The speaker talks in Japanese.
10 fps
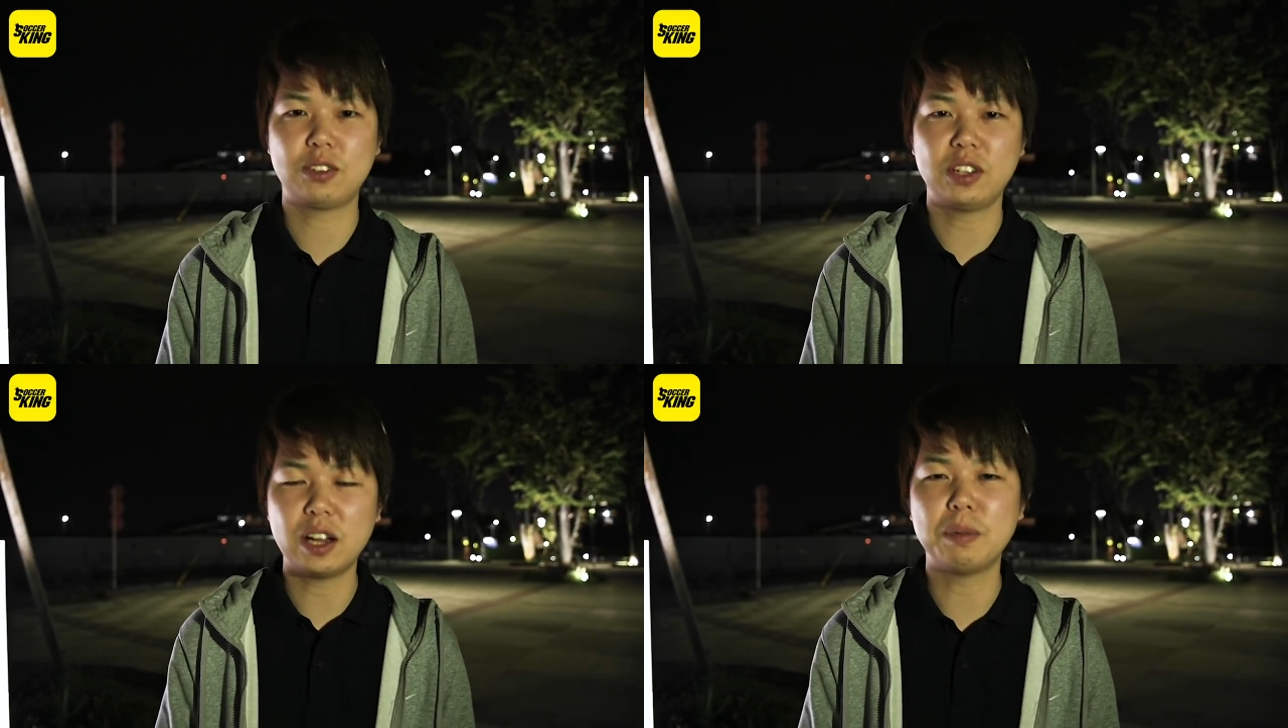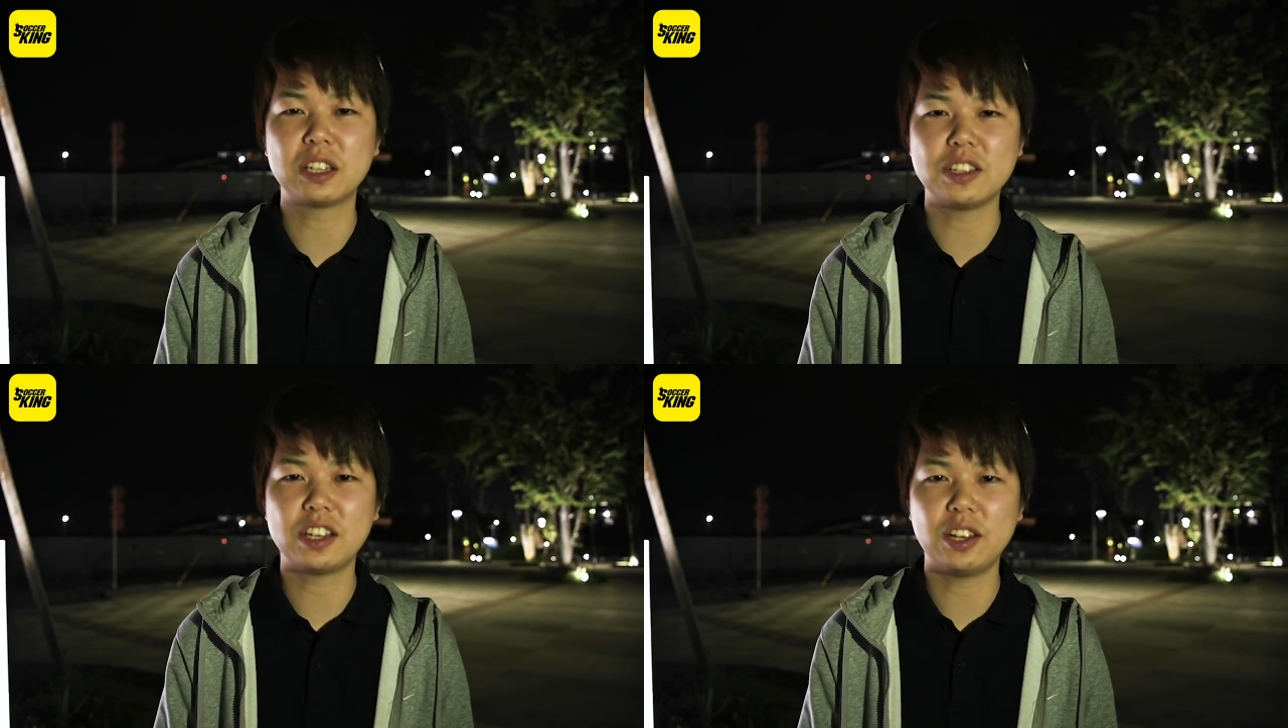それではま
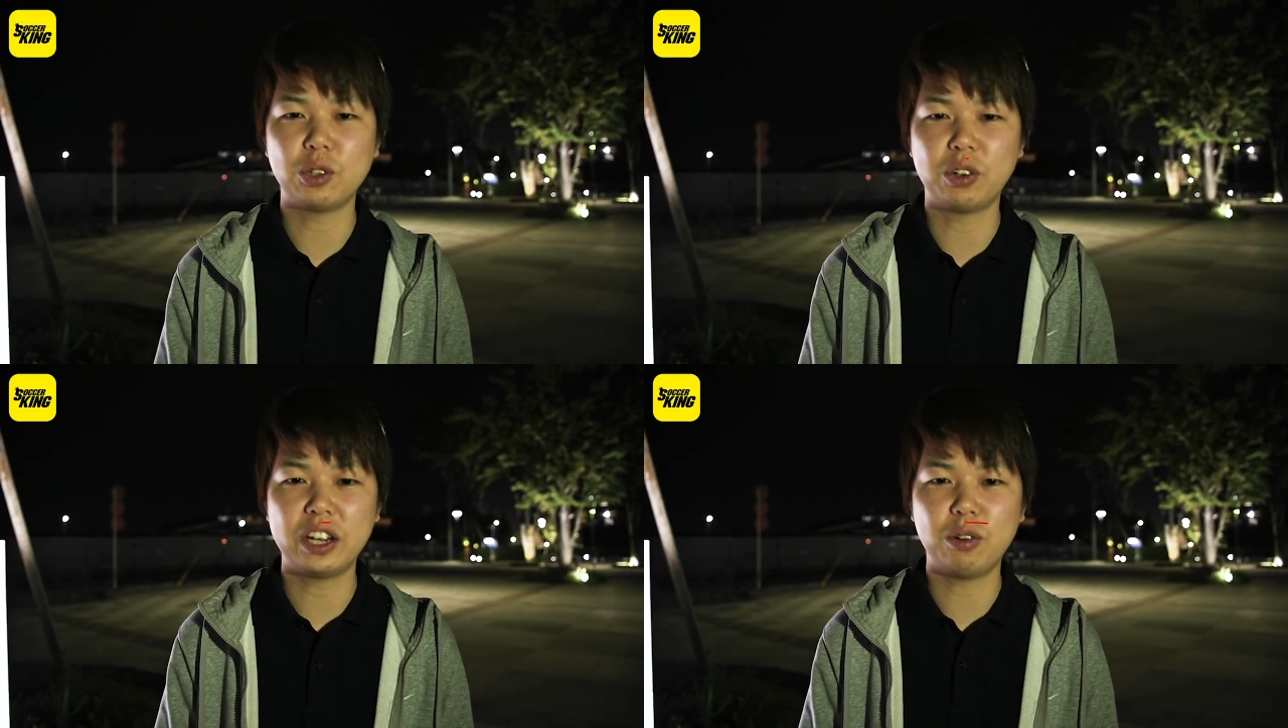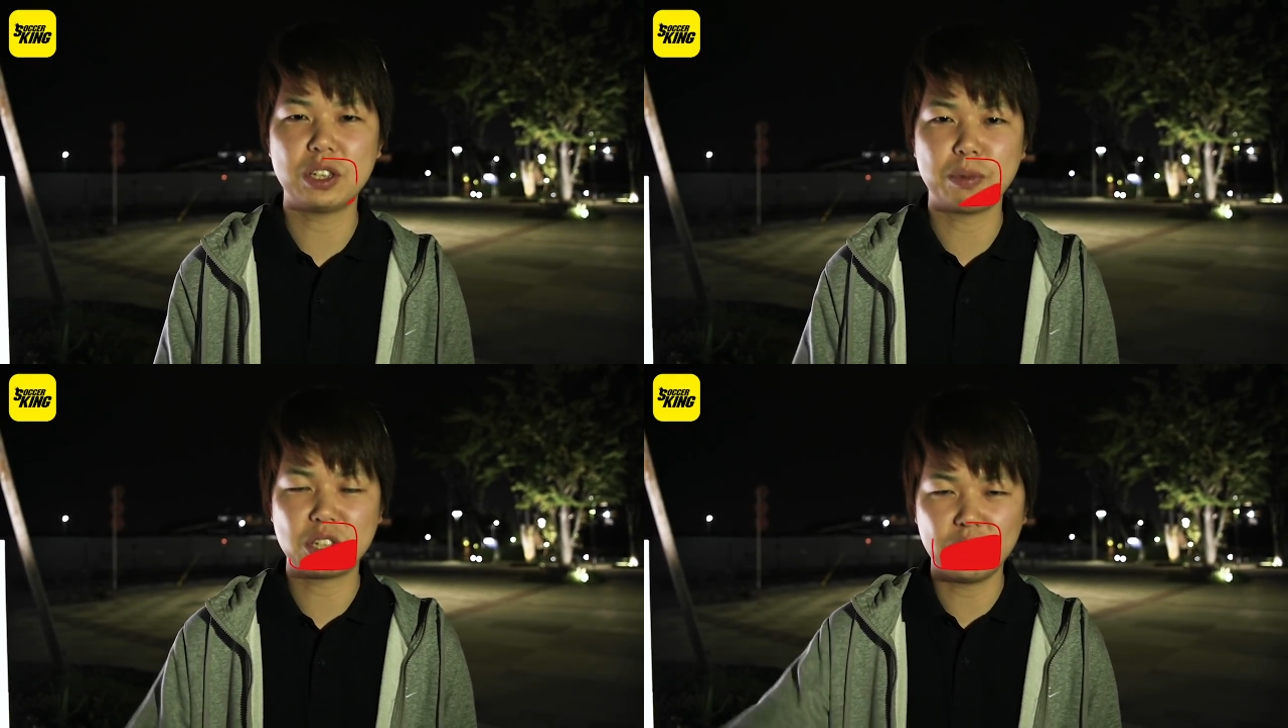た次回の動画でお会
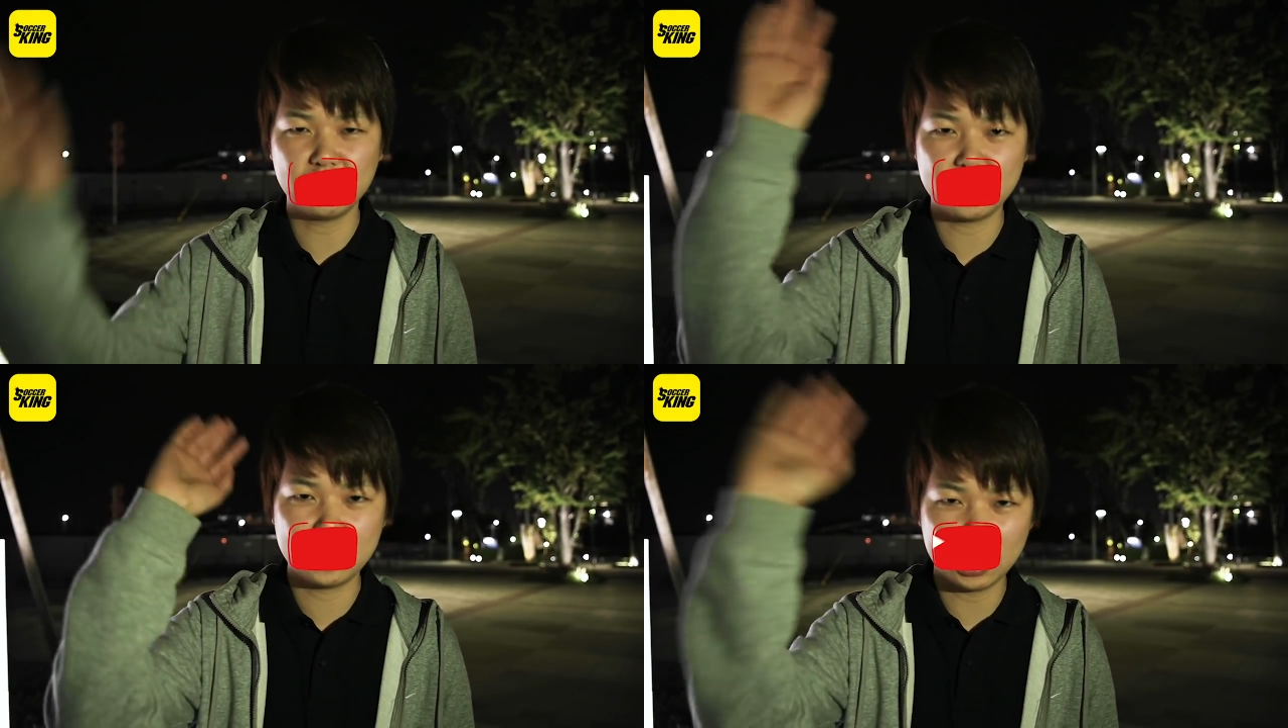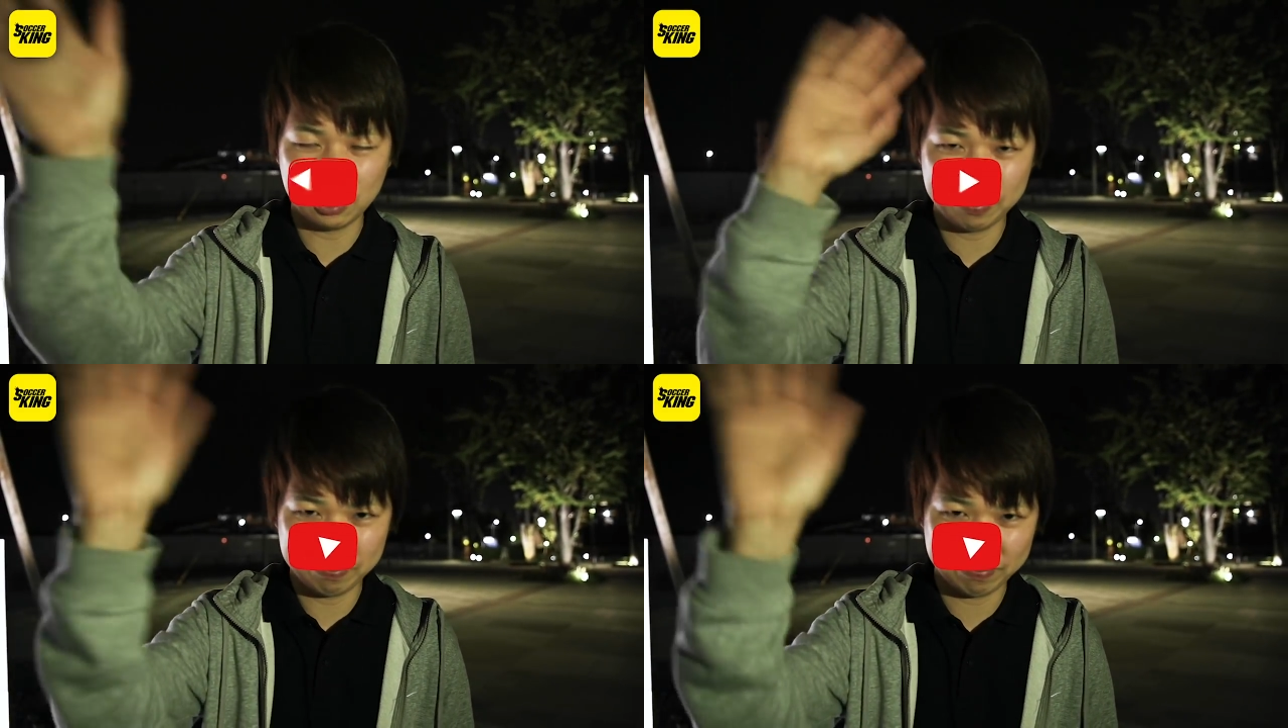いしましょう。チャオ。